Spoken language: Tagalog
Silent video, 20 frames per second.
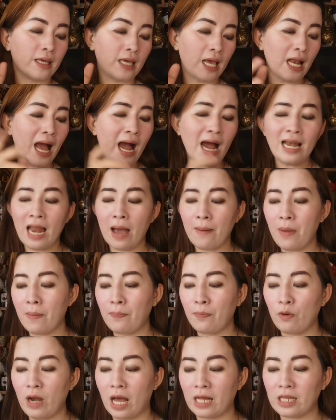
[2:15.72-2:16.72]
kailangan
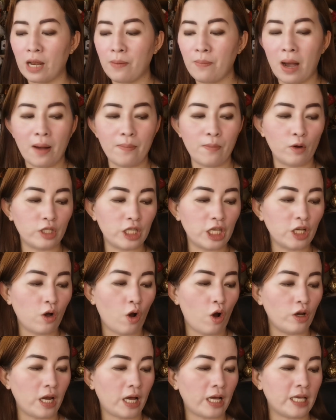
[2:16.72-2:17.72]
lamang po natin mga bossing
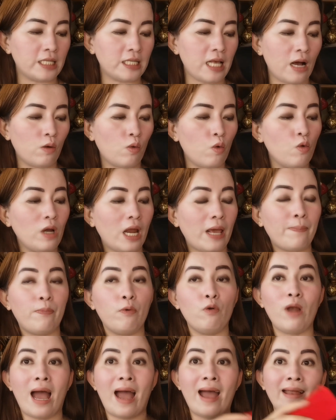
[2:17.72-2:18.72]
ko ng isang kulay
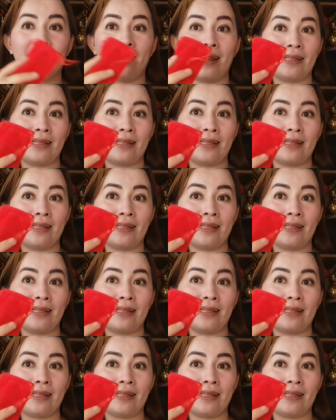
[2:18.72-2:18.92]
pula